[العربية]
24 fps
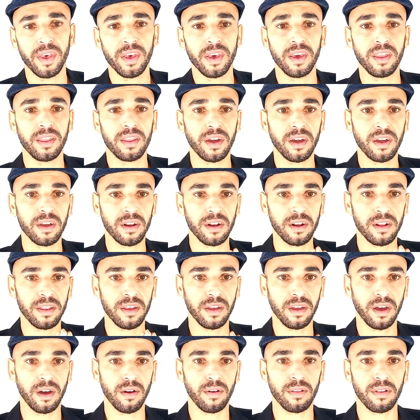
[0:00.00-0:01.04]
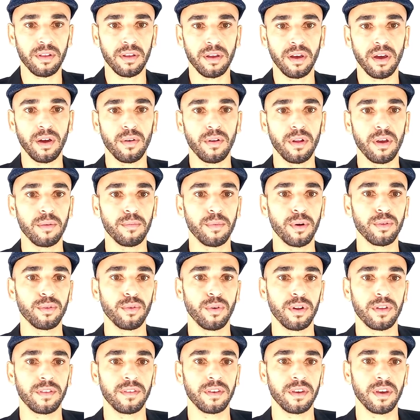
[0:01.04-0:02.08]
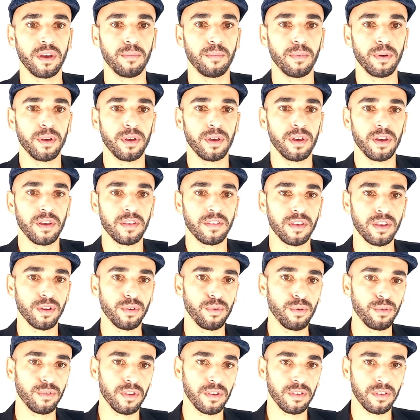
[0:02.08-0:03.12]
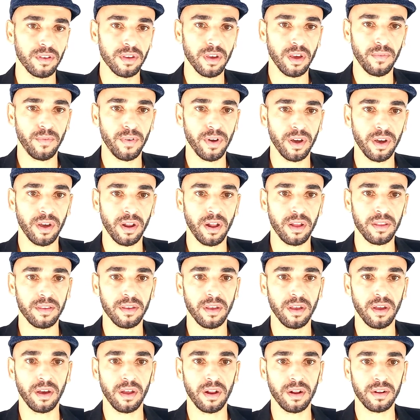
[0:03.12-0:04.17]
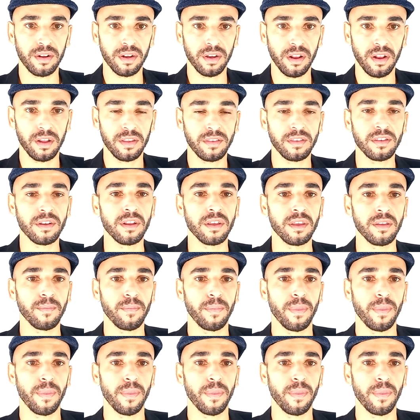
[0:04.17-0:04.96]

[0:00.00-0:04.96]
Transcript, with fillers: إذا كان لديك عرض حول موضوع الاكتئاب سيكون تنسيق الفقرات على الشكل التالي